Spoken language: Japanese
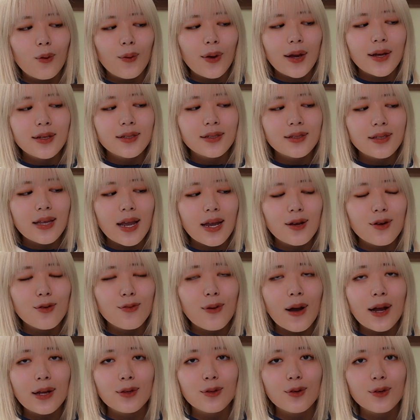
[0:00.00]
を応援している
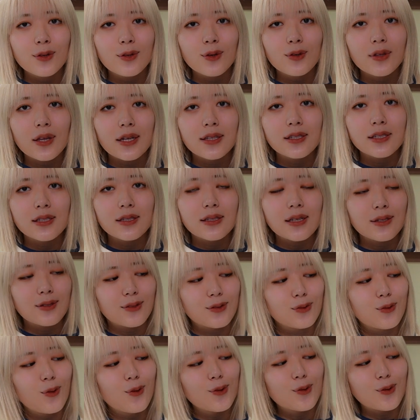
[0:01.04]
ファンの人たちって
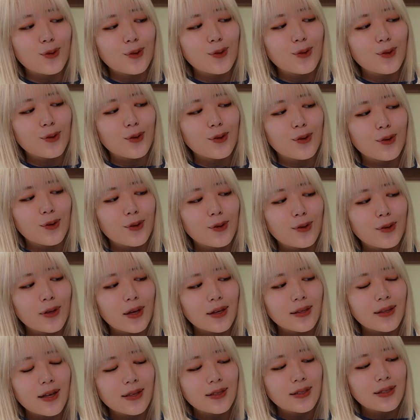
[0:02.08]
すごく
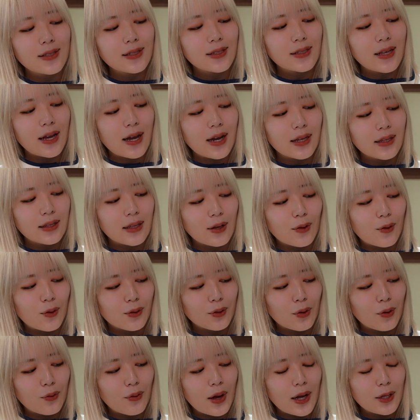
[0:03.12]
優しいなって
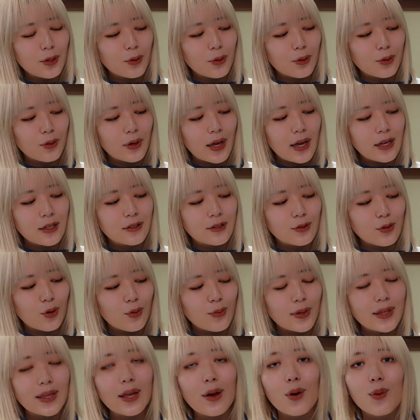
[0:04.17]
このワンドのエースを
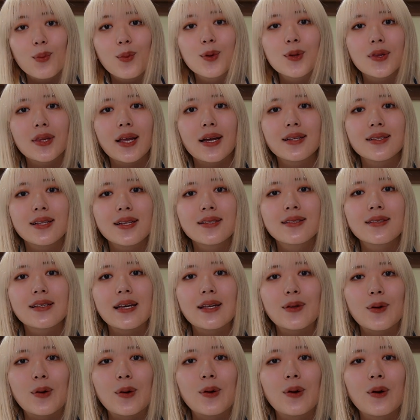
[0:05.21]
見て思ったんです
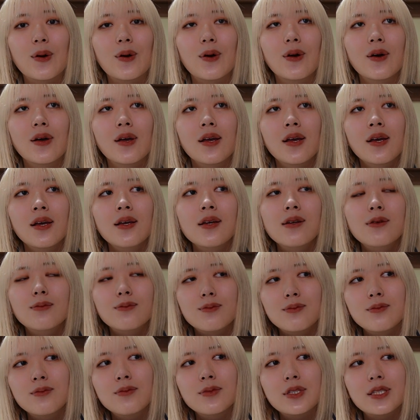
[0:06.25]
けど、
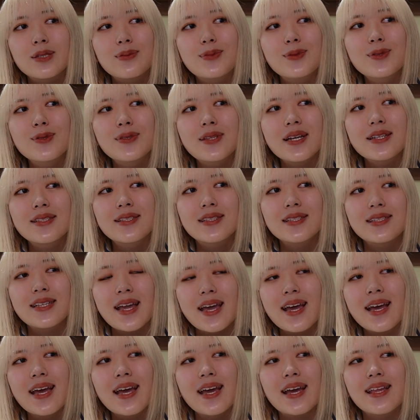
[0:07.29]
うん、自分たち
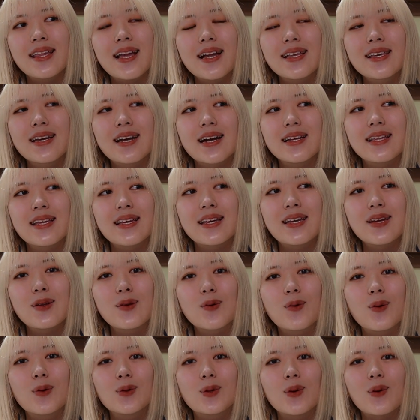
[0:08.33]
で何かでき
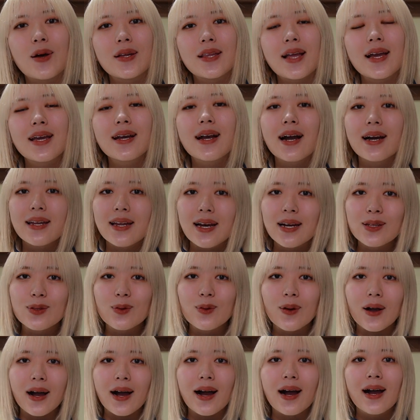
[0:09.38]
ることはないかな
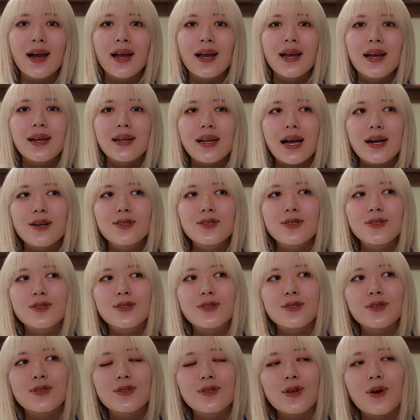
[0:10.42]
とか、ラウール
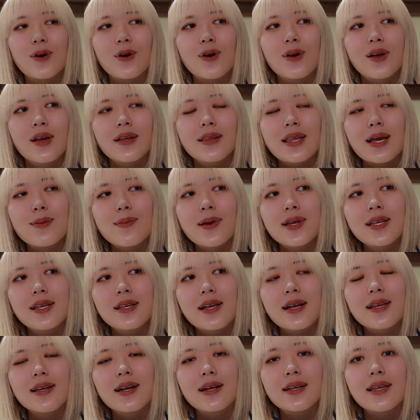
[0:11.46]
くんのために
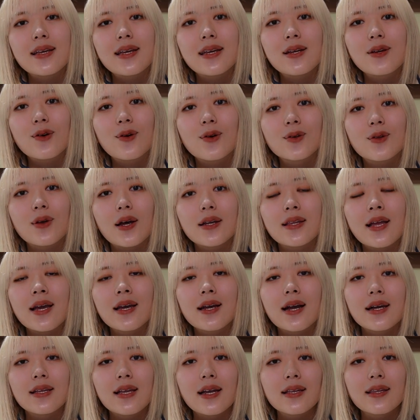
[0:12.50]
何かできることはな
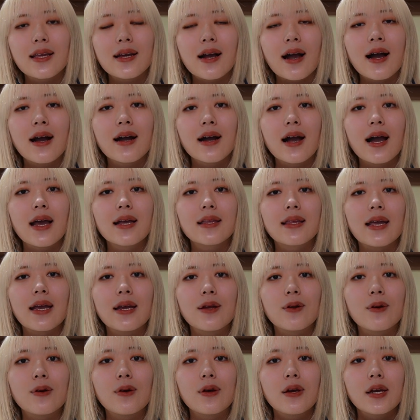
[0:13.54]
いかなって考えて
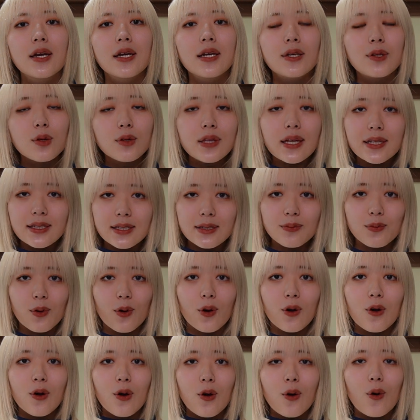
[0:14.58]
いる人たち
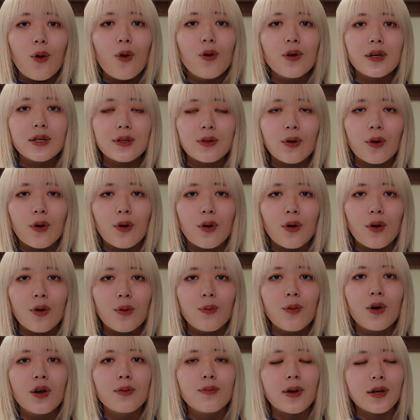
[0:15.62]
も多いと
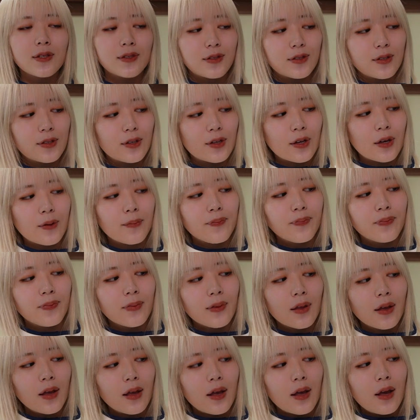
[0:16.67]
思います。
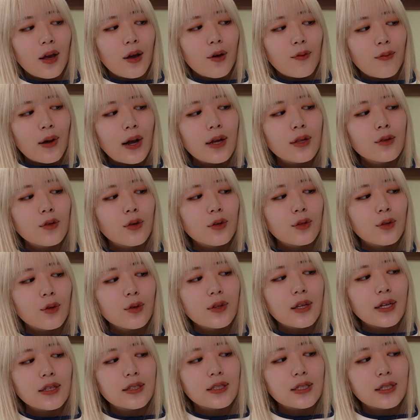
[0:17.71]
ファンの人
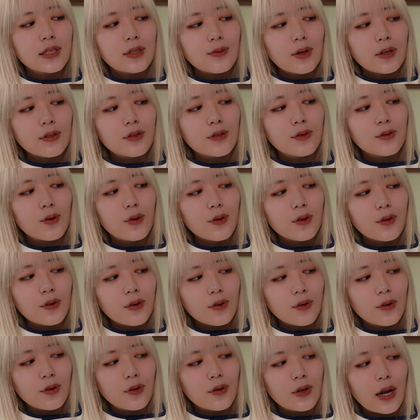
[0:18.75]
たちにはすご
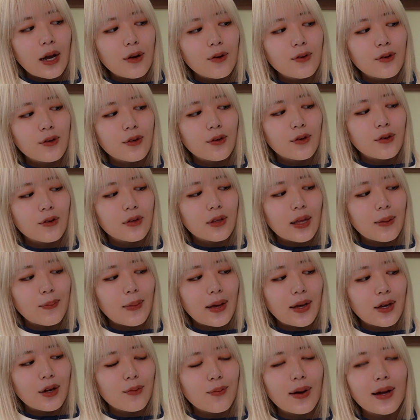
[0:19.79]
くラウールくんって
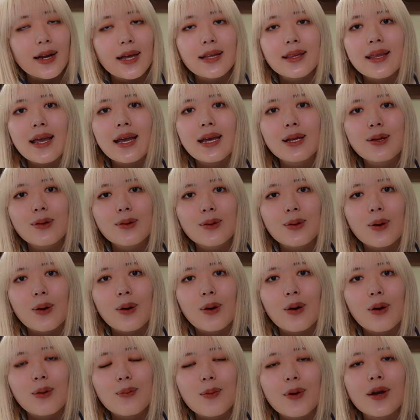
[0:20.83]
恵まれている
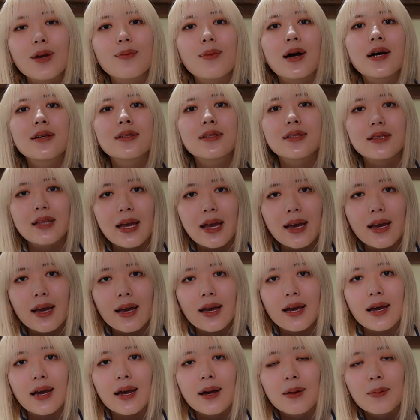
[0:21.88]
と思います
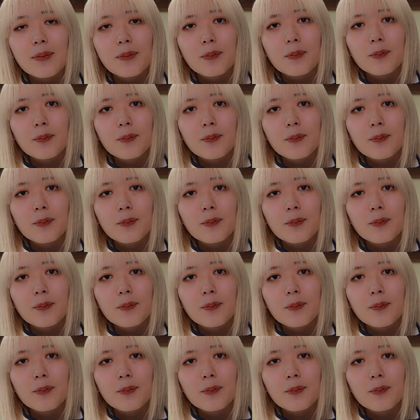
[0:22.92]
ね。